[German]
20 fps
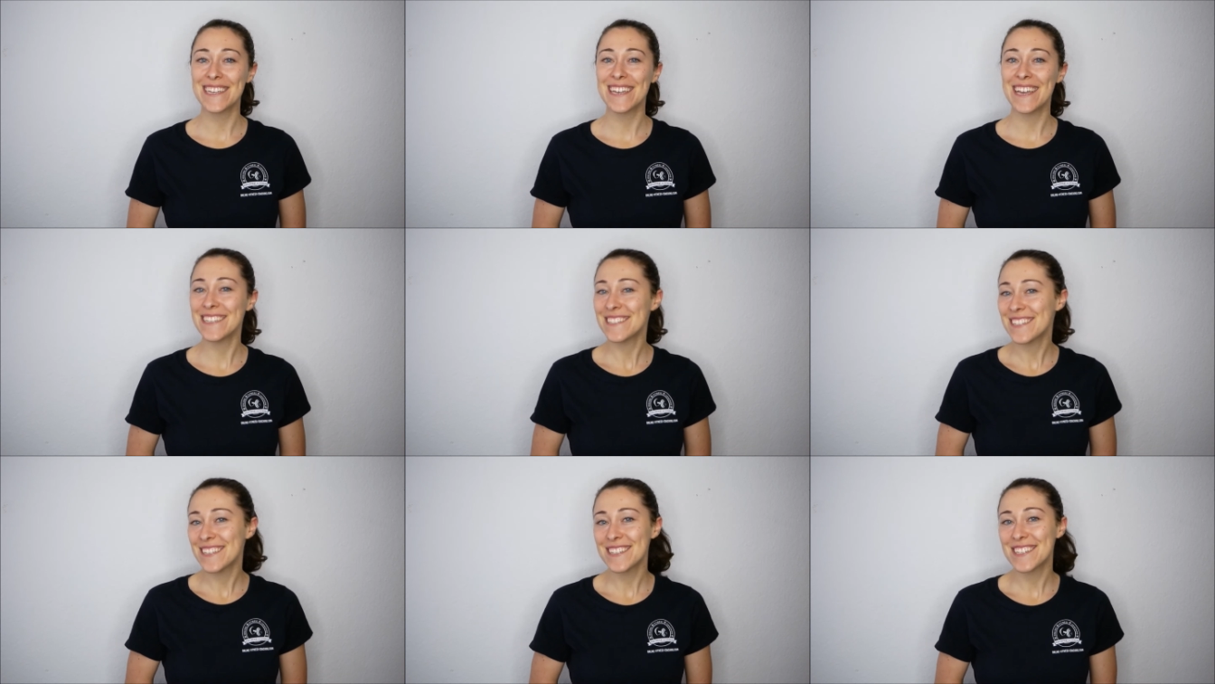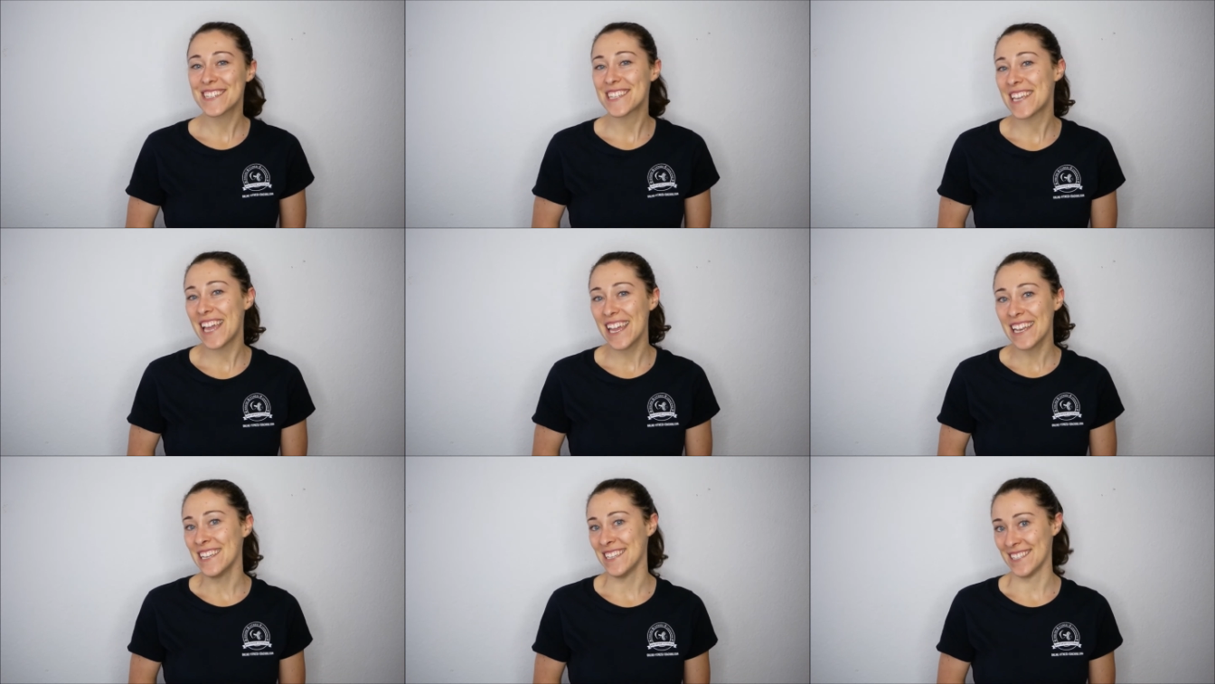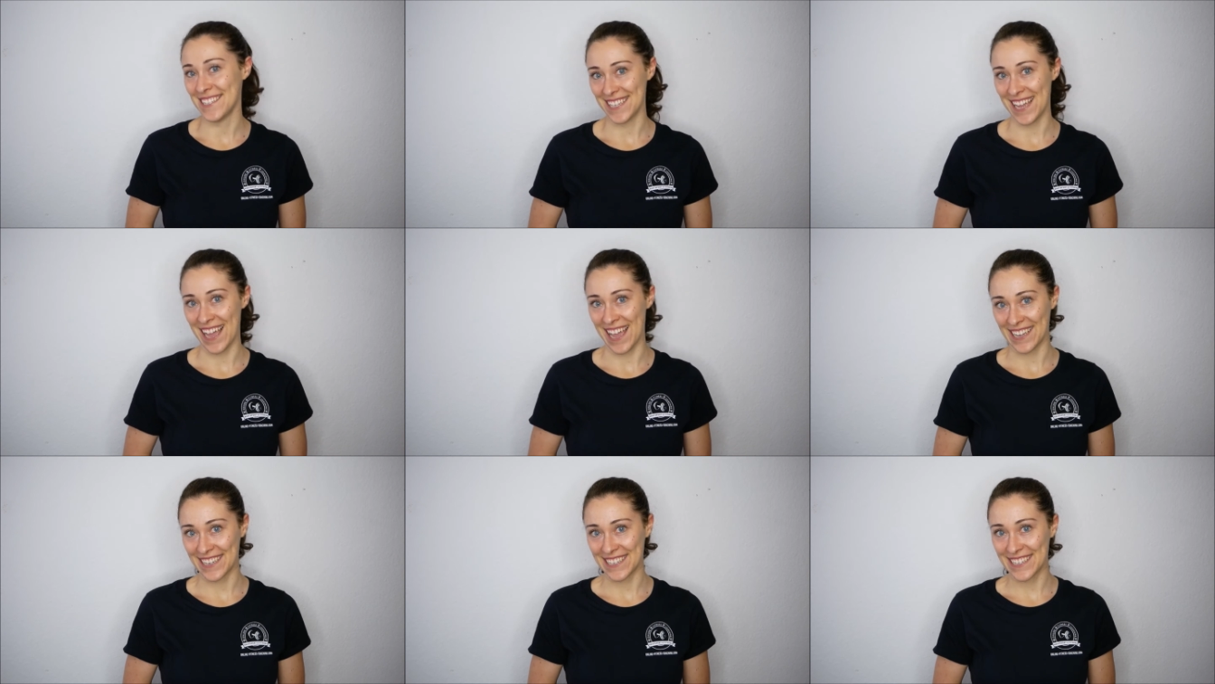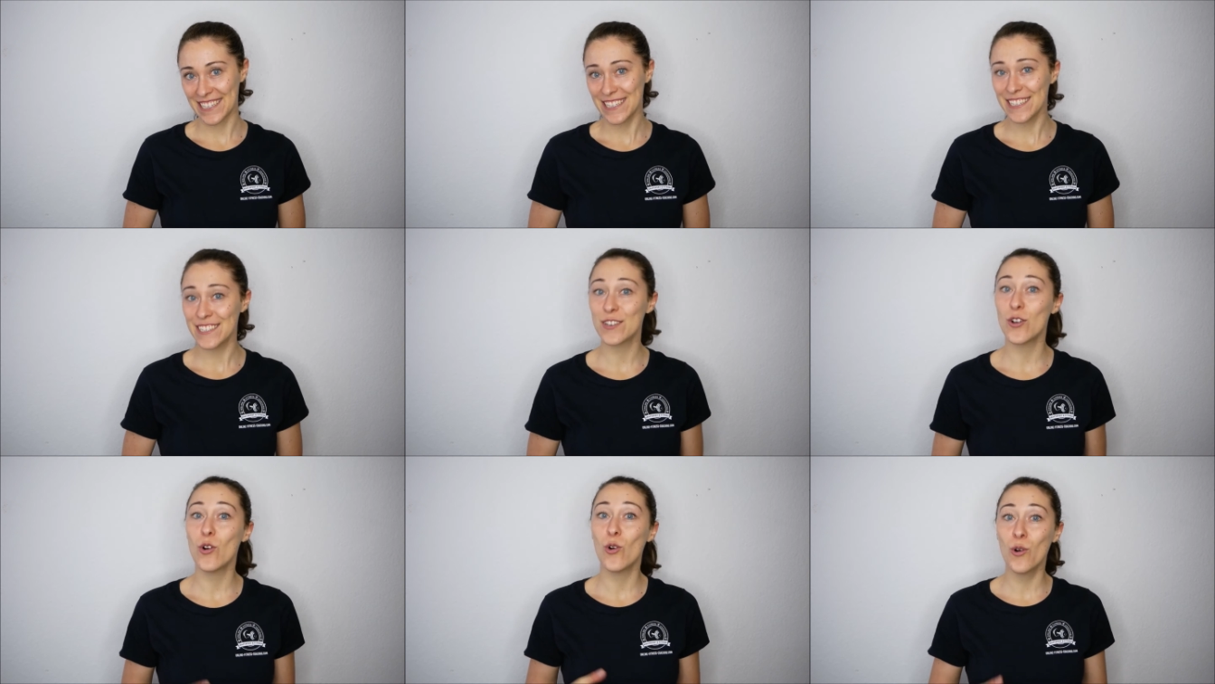essentiell ist
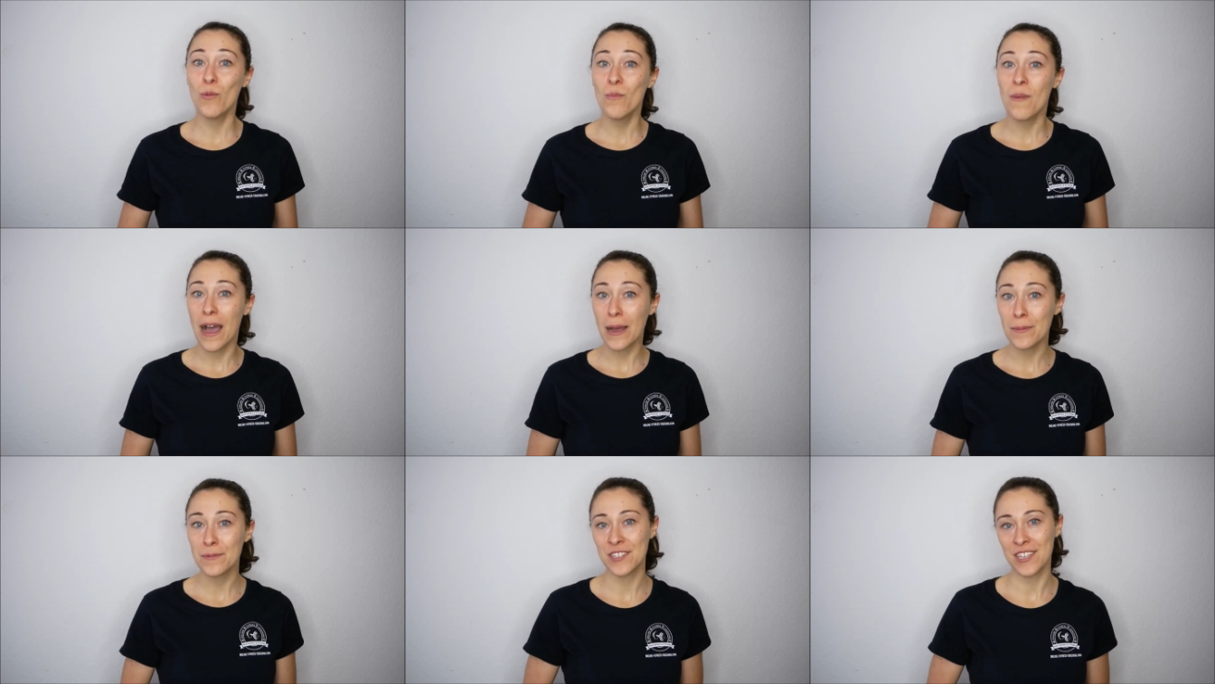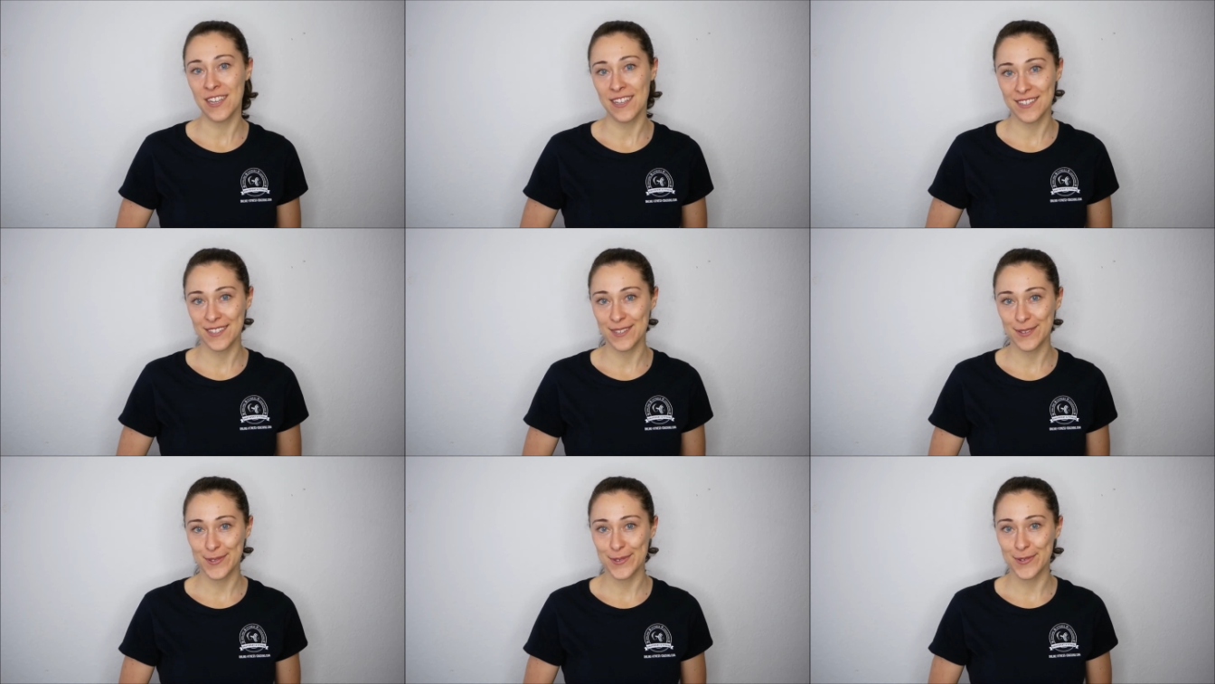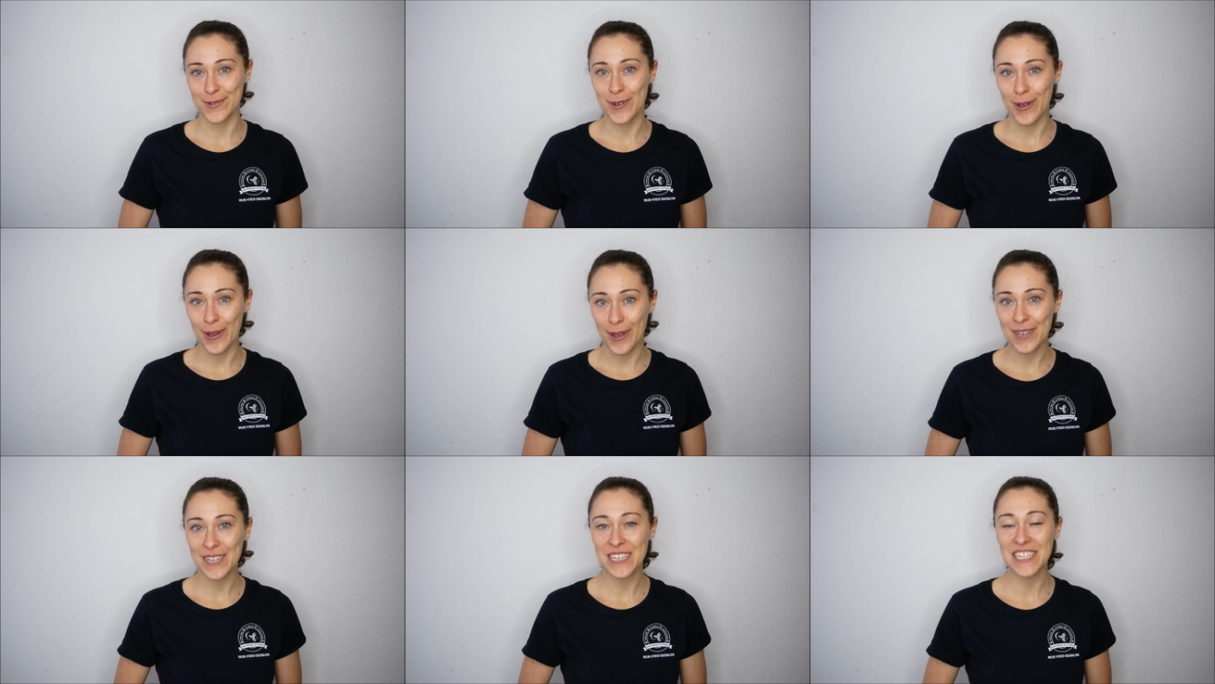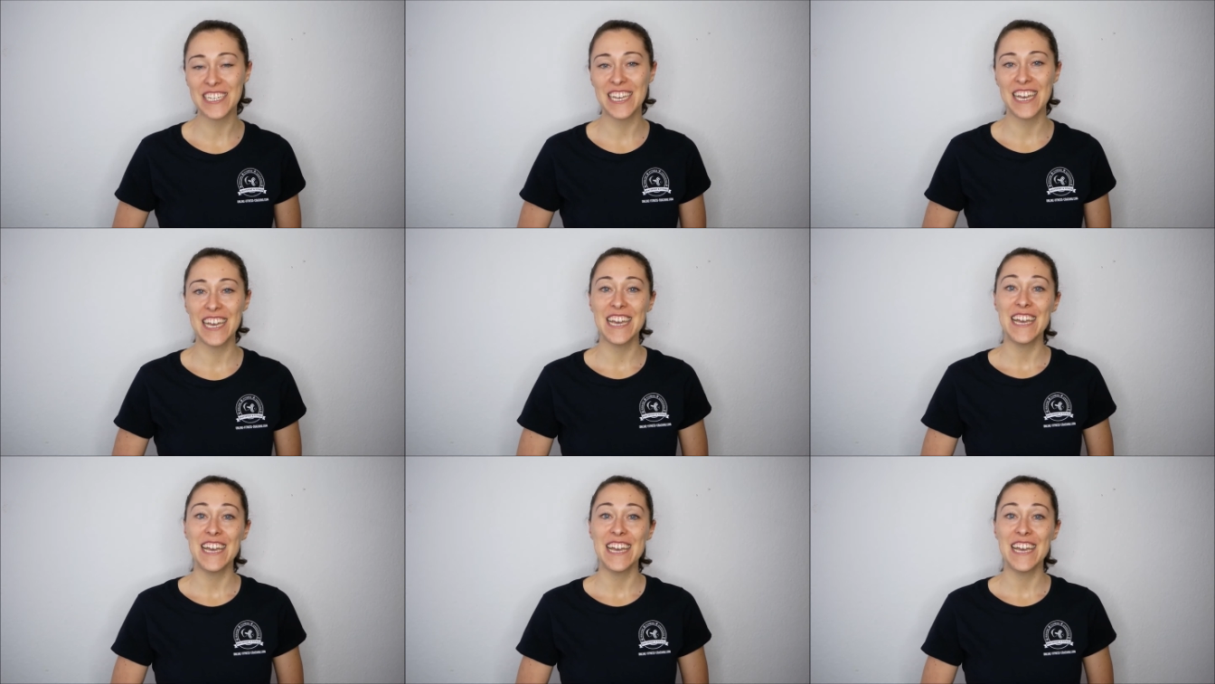eigentlich, um abschätzen zu können,